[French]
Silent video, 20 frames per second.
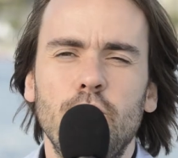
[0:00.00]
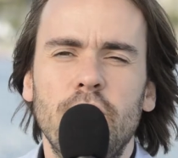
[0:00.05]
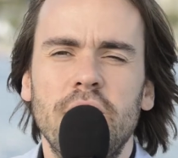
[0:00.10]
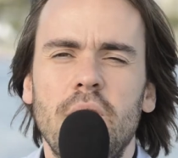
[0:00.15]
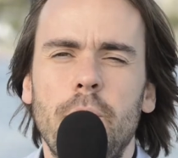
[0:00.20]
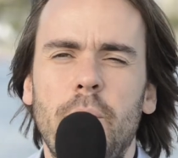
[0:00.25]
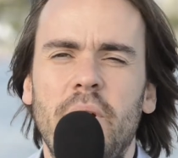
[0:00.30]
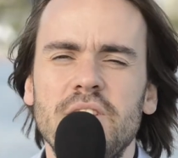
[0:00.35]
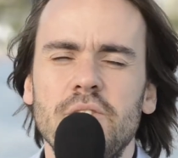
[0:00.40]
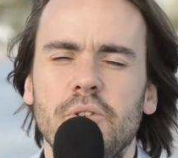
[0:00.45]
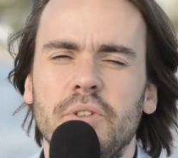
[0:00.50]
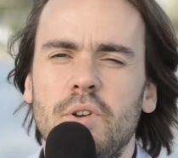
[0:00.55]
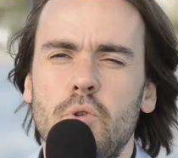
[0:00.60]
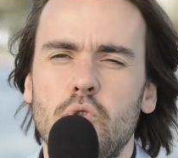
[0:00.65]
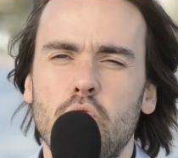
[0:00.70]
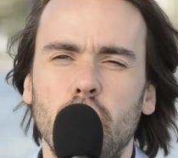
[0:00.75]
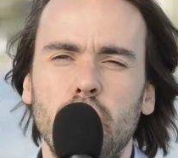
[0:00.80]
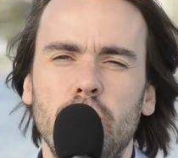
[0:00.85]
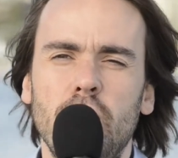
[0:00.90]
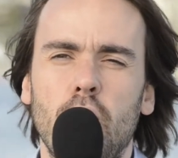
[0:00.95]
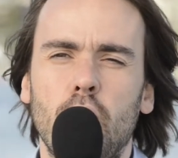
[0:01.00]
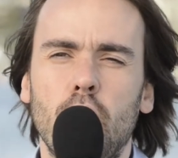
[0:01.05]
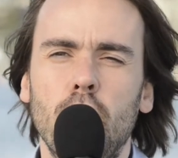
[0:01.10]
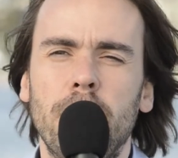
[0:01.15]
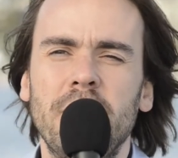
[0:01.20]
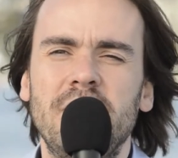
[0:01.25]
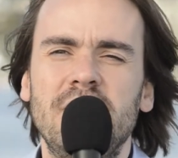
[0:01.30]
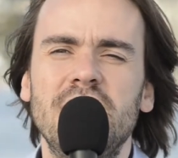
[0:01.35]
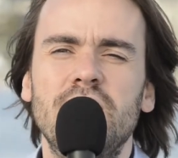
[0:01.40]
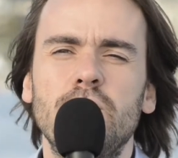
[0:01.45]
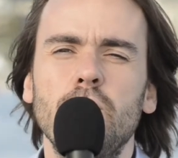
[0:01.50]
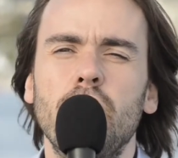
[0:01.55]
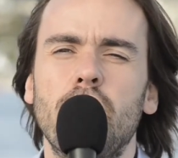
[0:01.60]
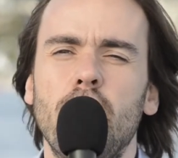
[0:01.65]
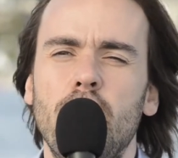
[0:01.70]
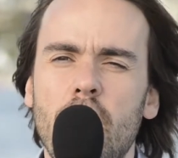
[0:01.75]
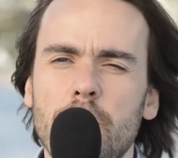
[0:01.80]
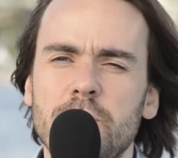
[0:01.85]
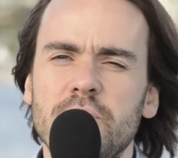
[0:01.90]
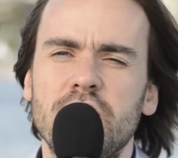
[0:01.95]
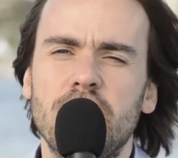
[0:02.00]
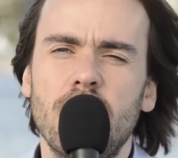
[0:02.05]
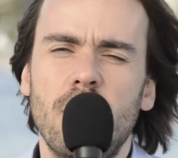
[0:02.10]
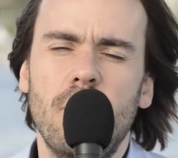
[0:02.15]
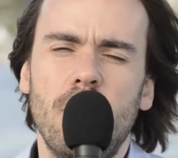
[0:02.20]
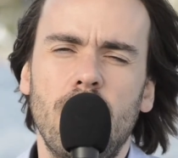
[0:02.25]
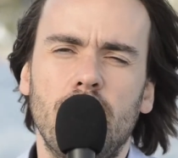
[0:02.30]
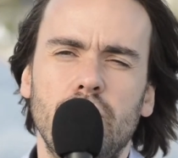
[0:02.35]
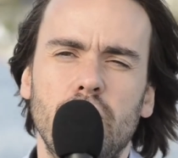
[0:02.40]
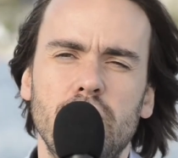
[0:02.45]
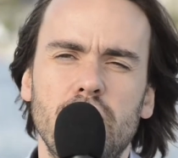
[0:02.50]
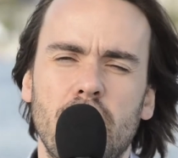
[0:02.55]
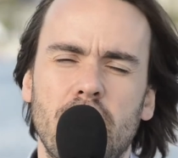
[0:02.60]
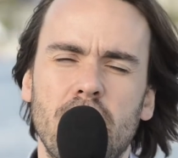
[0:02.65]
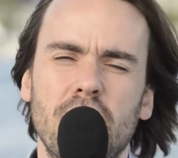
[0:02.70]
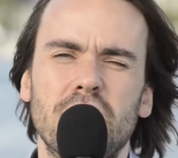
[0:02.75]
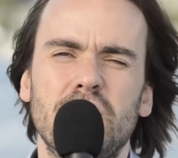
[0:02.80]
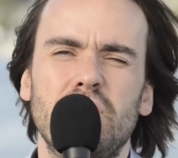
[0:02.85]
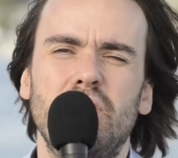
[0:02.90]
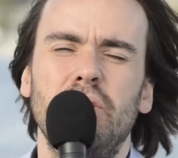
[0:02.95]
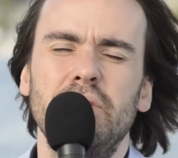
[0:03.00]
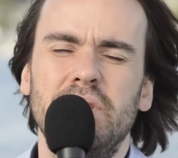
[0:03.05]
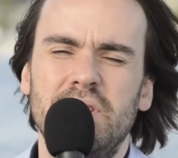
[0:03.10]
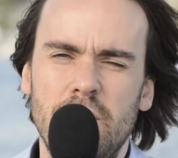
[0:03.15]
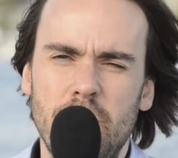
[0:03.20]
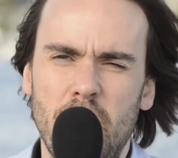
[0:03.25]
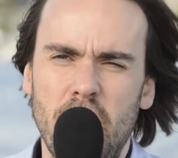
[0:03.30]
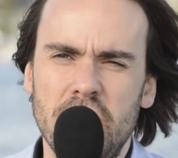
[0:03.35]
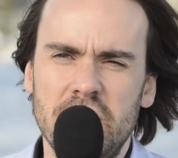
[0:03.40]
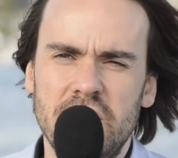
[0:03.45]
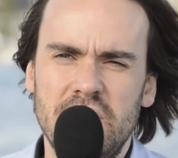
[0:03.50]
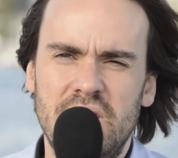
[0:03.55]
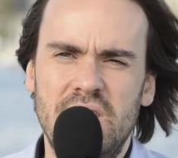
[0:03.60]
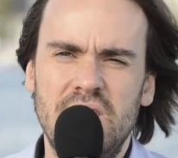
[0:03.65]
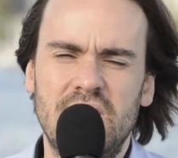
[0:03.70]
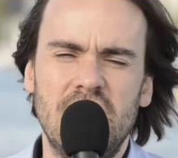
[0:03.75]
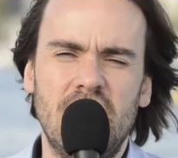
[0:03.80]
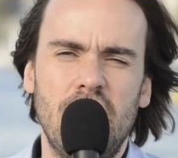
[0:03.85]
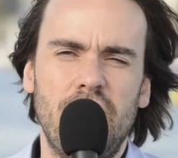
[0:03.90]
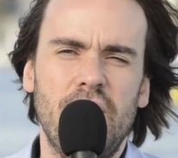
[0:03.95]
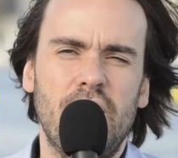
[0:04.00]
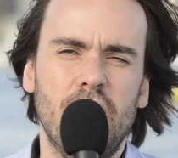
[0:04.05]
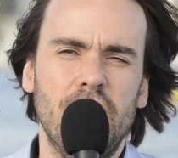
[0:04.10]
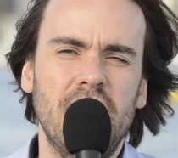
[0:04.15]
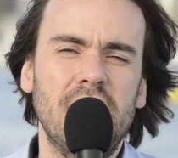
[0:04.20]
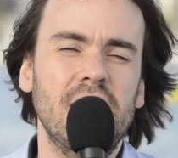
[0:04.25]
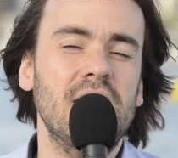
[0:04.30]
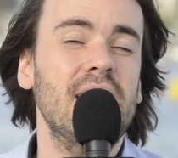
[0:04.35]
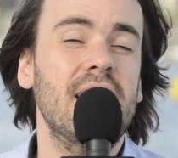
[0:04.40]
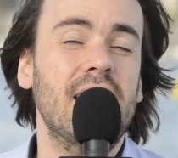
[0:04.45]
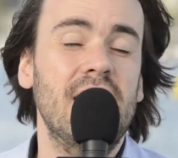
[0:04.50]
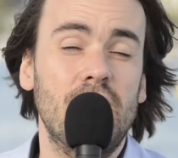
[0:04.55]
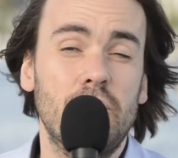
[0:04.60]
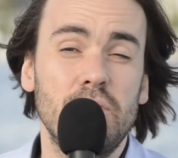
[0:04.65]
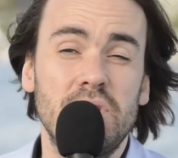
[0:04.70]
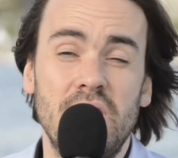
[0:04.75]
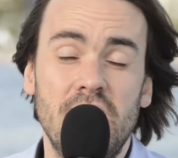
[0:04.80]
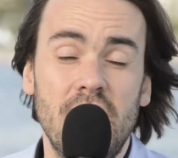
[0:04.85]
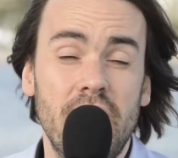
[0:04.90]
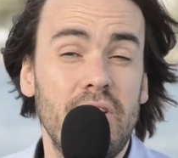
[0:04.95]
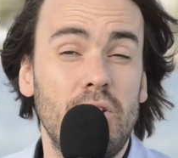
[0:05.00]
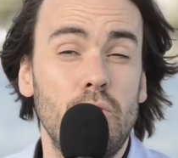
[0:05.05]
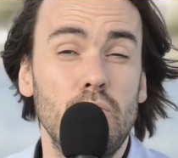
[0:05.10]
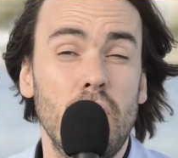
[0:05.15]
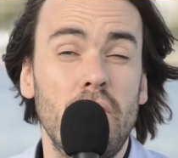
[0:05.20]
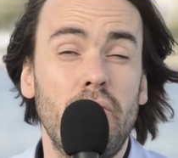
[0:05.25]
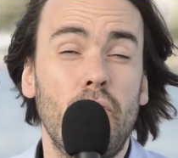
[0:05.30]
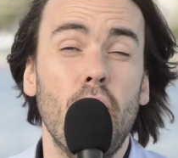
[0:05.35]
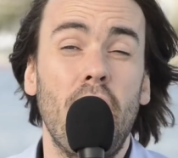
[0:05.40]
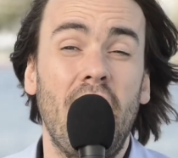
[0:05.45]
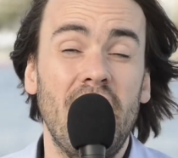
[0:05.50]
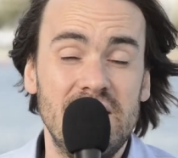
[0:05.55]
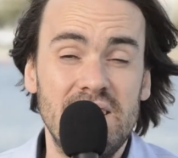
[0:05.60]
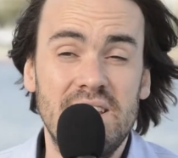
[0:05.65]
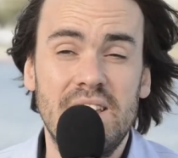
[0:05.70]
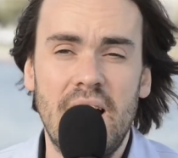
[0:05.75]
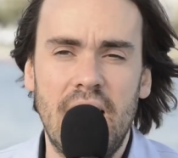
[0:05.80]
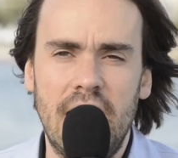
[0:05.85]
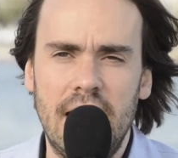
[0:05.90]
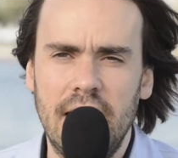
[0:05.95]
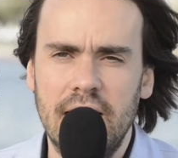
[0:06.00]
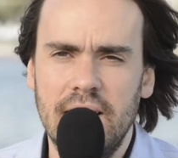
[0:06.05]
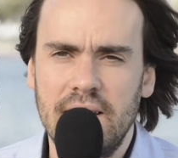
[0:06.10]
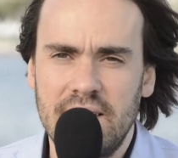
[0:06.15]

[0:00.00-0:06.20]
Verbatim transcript: où était présenté aujourd'hui en compétition The Lobster de Yorgos Lantimos qui s'était fait connaître il y a quelques années avec une œuvre radicale,